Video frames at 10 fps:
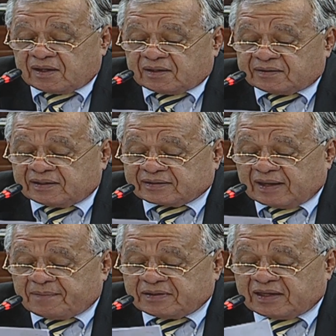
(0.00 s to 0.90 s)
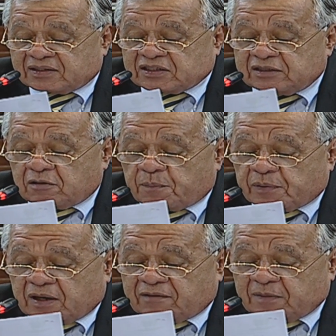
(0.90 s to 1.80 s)
Dictamen de archivo
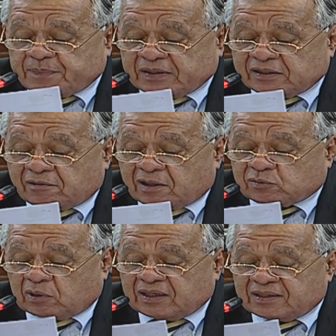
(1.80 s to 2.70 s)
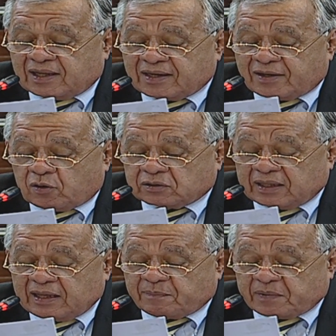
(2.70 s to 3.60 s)
por haber perdido actualidad la
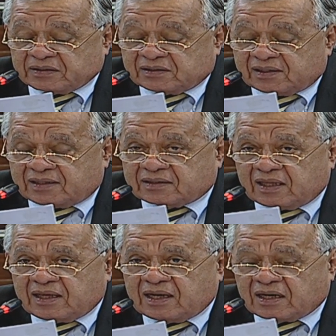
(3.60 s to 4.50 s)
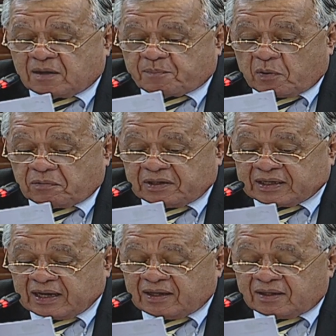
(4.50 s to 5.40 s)
nota del presidente de la
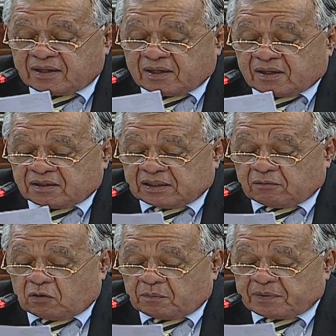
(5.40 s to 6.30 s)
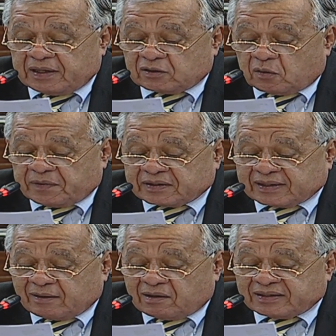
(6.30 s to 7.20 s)
República devolviendo
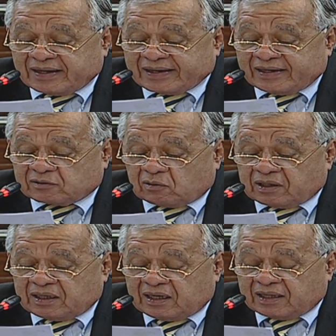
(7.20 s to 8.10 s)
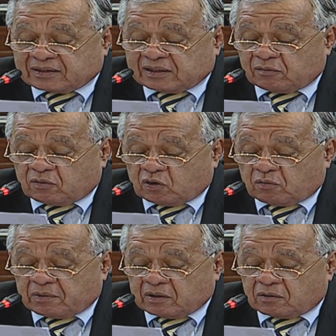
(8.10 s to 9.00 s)
vetado el decreto legislativo
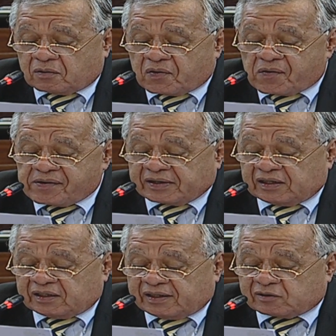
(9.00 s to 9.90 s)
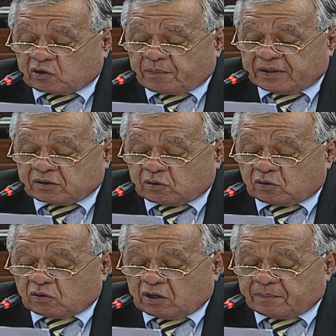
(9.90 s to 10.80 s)
número
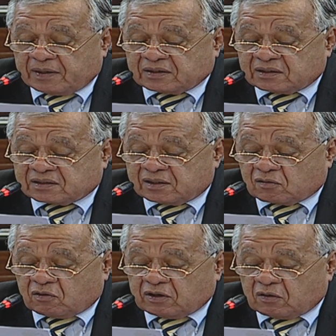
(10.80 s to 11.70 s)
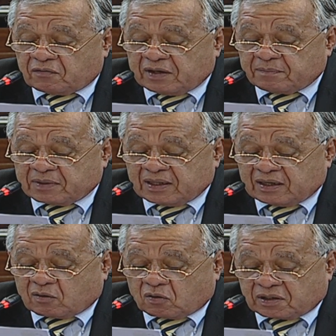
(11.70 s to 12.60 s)
521 del 25 de noviembre
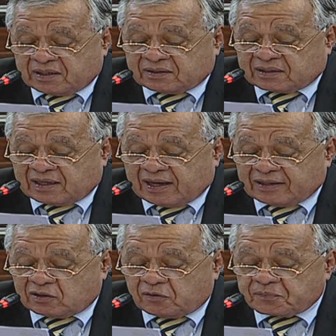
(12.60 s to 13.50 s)
del corriente año